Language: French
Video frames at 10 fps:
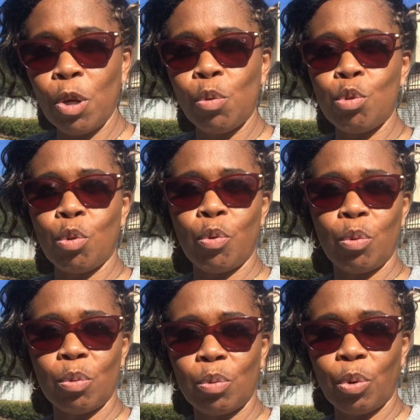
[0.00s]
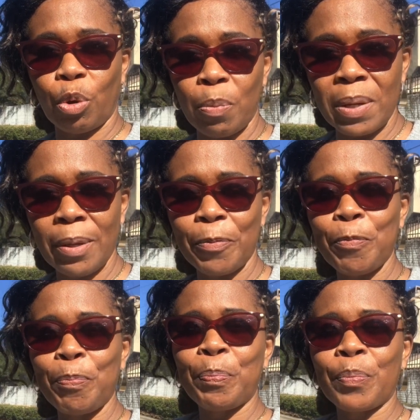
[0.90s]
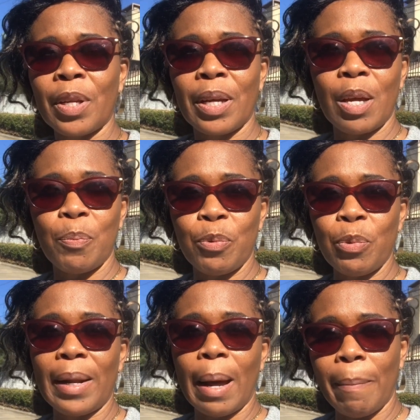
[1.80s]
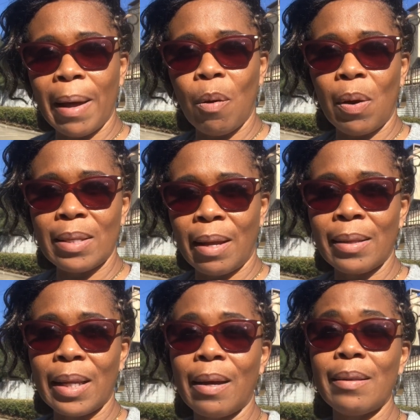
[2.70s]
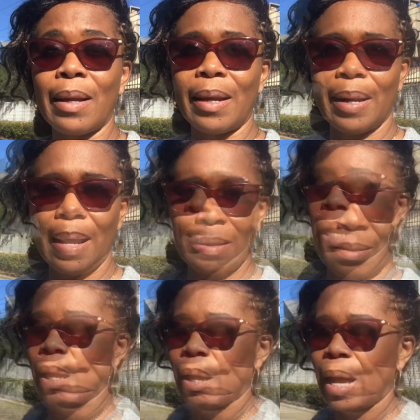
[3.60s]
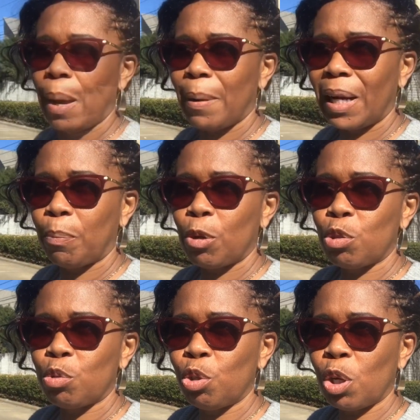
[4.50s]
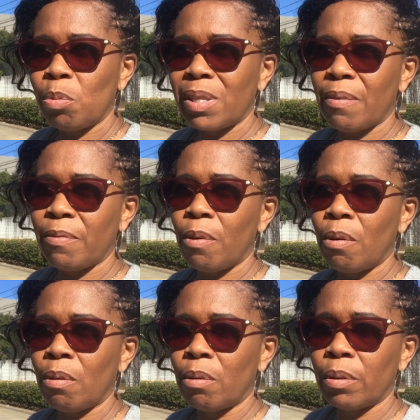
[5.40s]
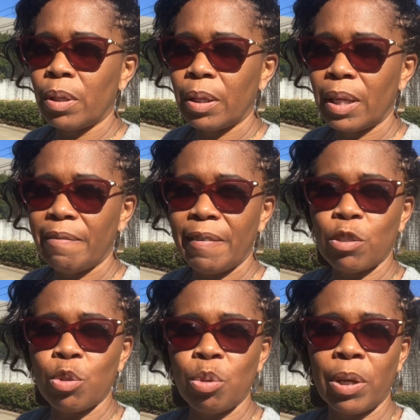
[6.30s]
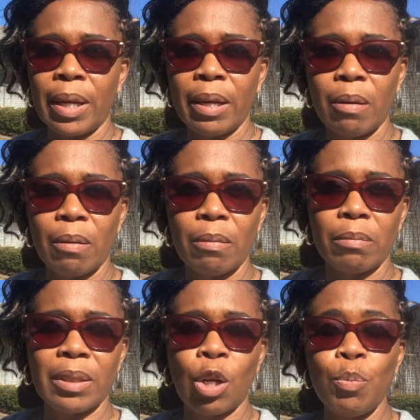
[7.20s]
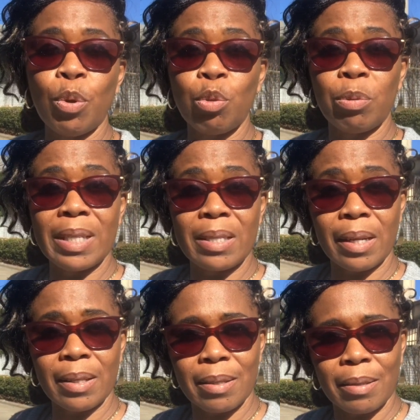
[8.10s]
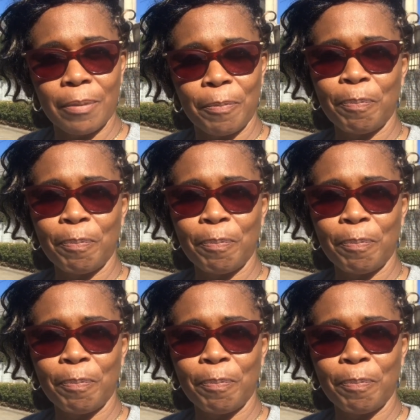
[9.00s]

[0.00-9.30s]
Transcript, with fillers: qu'ils nous ont remis. Et puis là-bas, on les a intégrés dans les classes. Après les procédures que nous avons effectuées dans le bureau du district,